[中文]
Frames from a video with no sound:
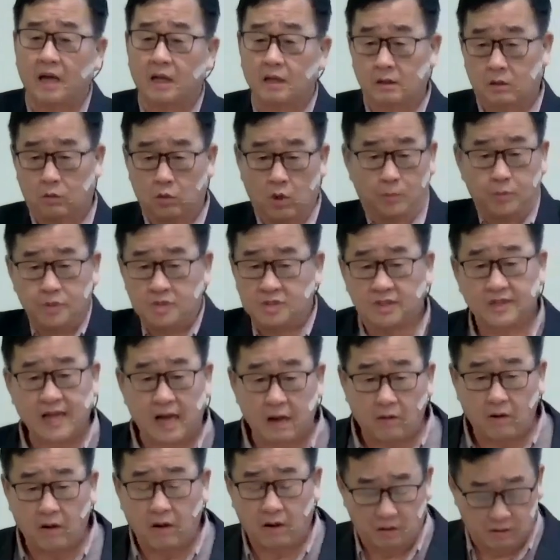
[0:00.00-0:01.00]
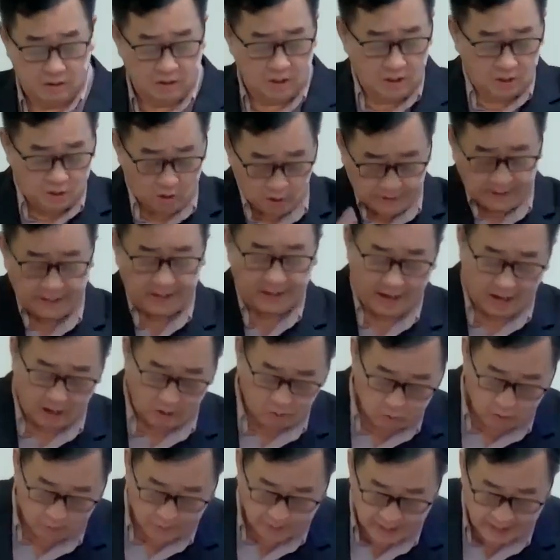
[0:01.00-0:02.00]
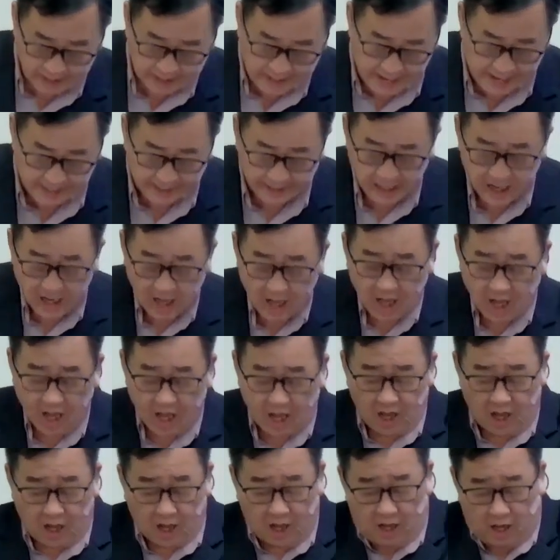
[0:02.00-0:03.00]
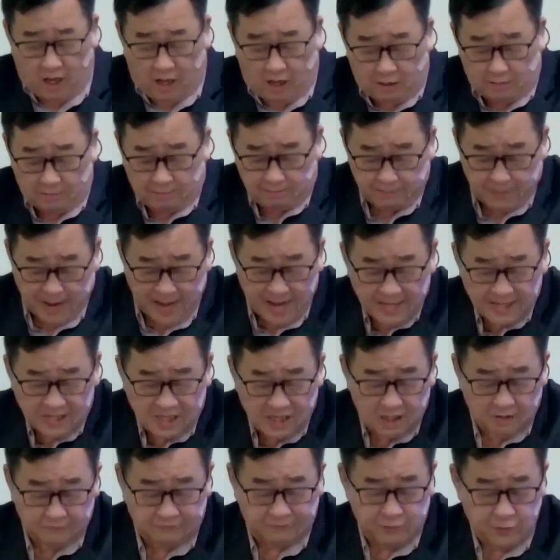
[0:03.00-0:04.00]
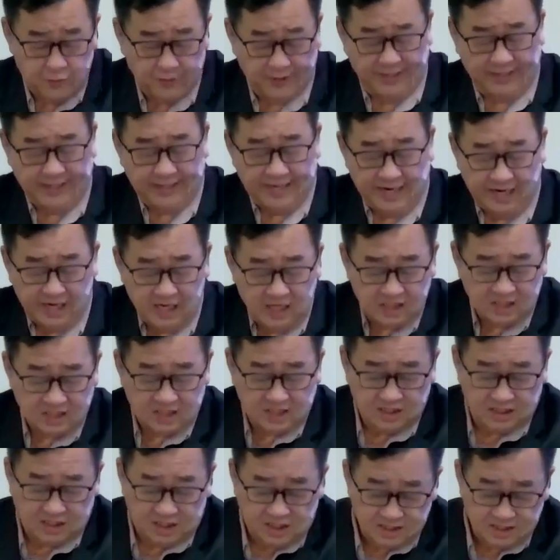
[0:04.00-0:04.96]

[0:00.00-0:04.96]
我不知道哈。OK，好，我们来看《马可福音》二十二